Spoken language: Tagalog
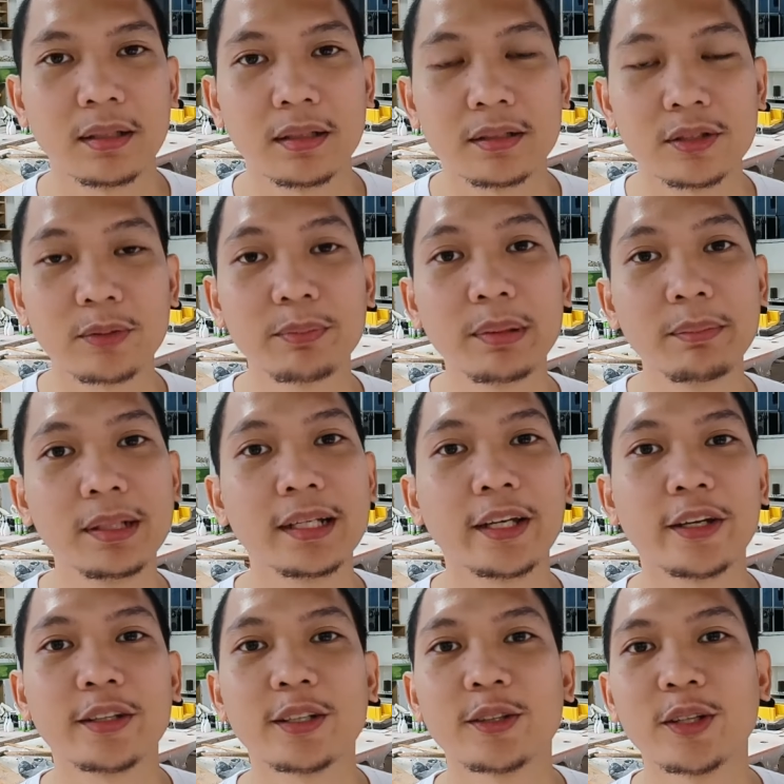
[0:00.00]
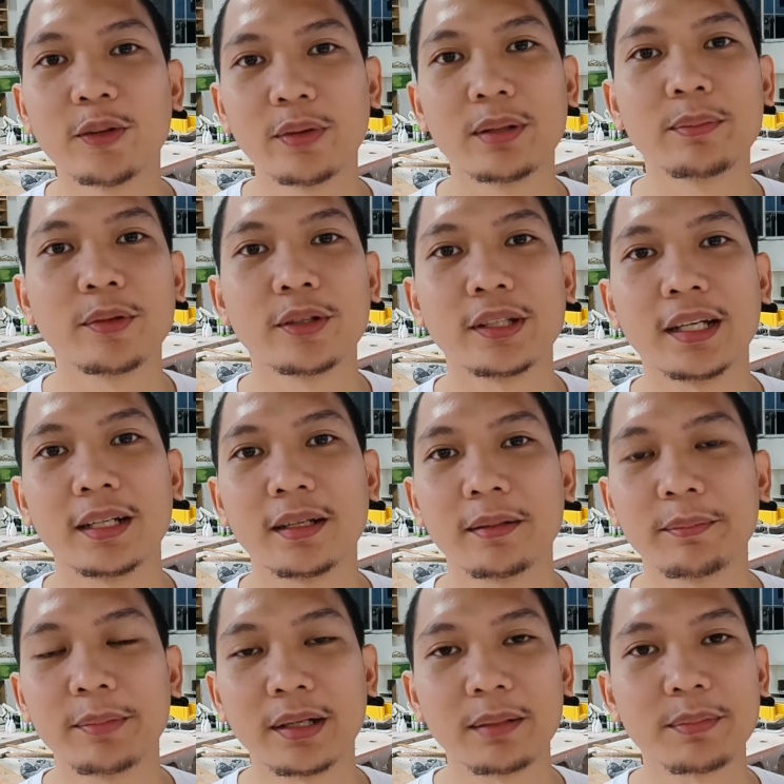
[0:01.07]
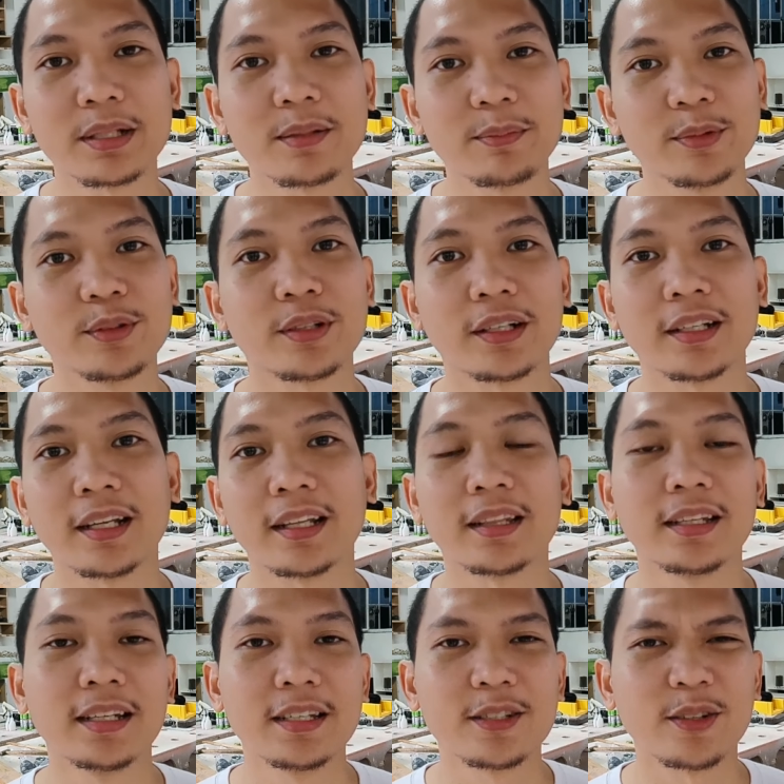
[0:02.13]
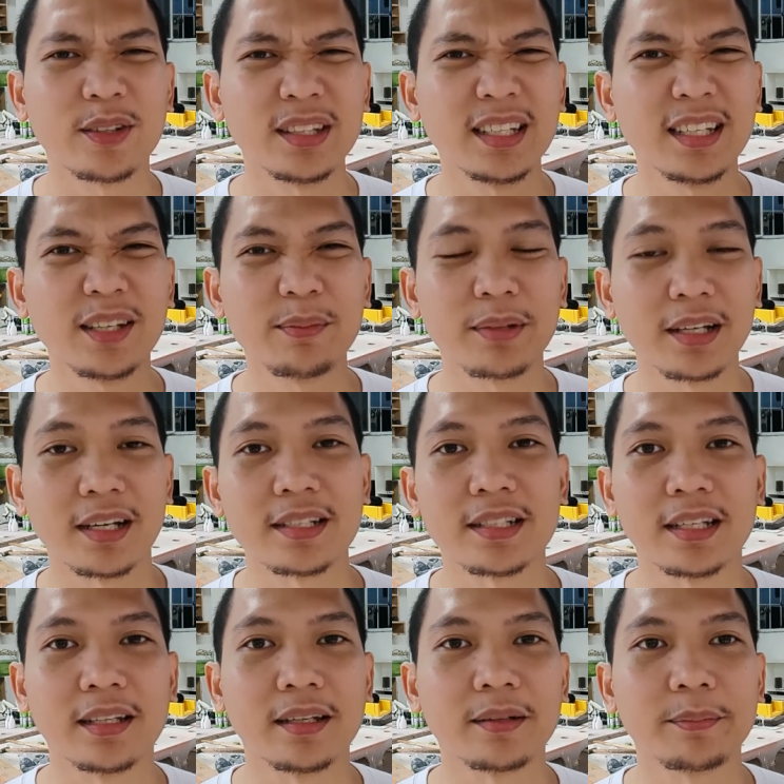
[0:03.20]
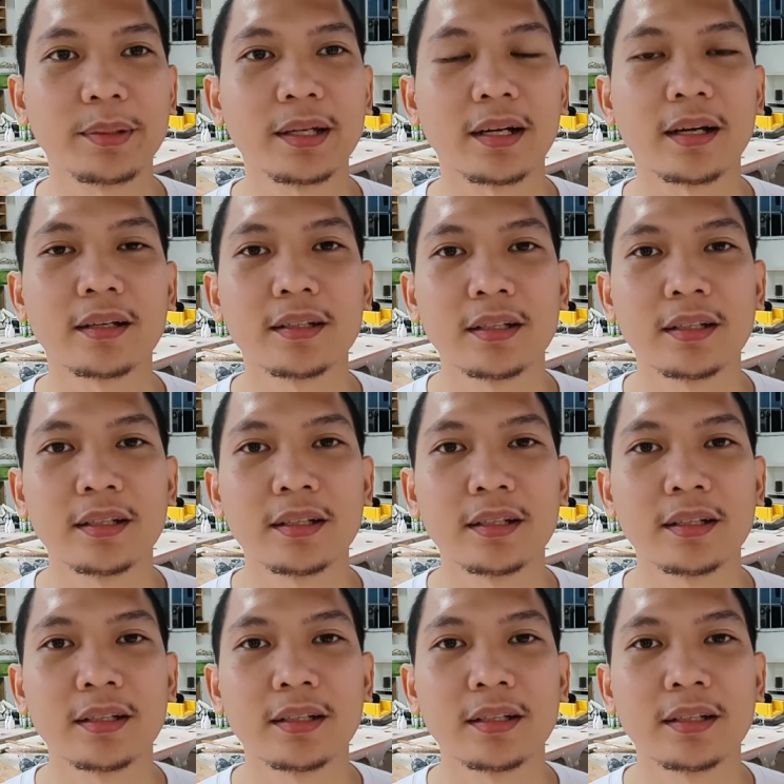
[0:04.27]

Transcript: So, bibili kayo ng lower model para mas mura rin. So, hindi kayo mag-aksaya ng pera.